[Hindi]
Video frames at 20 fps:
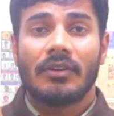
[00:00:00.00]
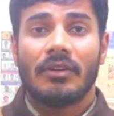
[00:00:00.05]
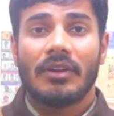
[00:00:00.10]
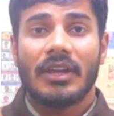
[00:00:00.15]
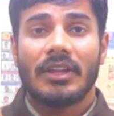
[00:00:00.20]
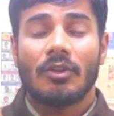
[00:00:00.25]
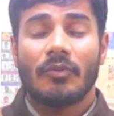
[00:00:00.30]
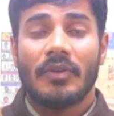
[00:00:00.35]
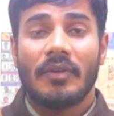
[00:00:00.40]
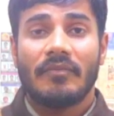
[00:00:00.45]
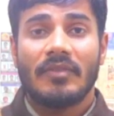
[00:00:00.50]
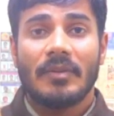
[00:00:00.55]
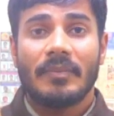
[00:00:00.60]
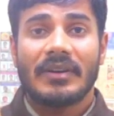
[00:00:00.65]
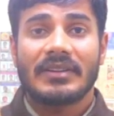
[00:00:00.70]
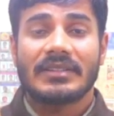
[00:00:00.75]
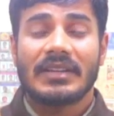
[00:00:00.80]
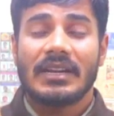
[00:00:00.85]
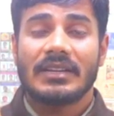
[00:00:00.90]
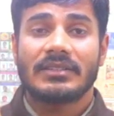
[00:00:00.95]
ओके तो 50
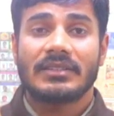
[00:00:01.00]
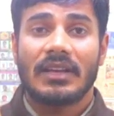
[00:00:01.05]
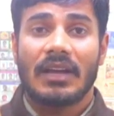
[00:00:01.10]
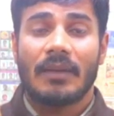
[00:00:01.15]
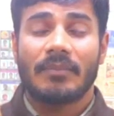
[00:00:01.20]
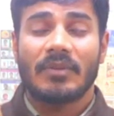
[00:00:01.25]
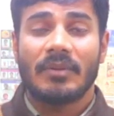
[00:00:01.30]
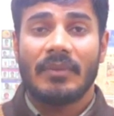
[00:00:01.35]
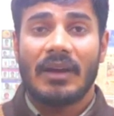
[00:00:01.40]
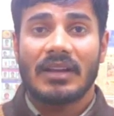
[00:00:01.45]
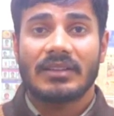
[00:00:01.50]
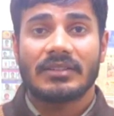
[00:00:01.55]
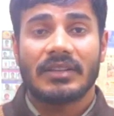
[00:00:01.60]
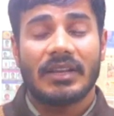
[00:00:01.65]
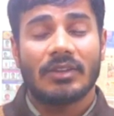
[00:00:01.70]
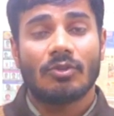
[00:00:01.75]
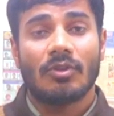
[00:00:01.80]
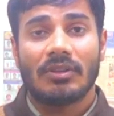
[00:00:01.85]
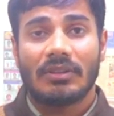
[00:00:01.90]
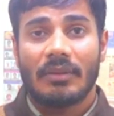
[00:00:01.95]
परसेंट से आपके मार्क्स
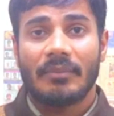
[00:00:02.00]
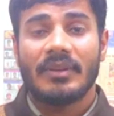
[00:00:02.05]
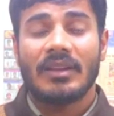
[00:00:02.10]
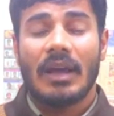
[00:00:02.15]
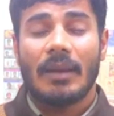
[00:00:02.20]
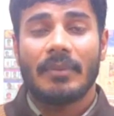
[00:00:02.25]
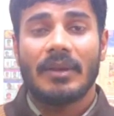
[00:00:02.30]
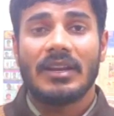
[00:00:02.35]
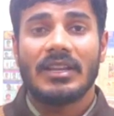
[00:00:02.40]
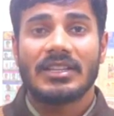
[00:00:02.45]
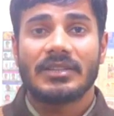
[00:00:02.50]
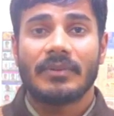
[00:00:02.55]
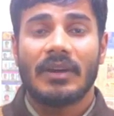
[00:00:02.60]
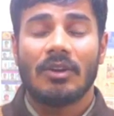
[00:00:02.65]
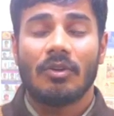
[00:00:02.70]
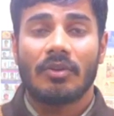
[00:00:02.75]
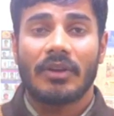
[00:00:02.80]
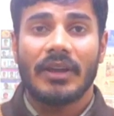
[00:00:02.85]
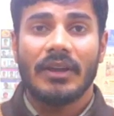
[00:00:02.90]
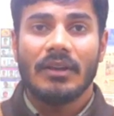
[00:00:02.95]
हैं तो तभी आप
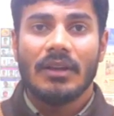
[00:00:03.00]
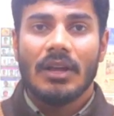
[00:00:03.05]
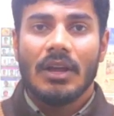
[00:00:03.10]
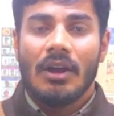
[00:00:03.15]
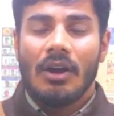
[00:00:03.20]
एलिजिबल होंगे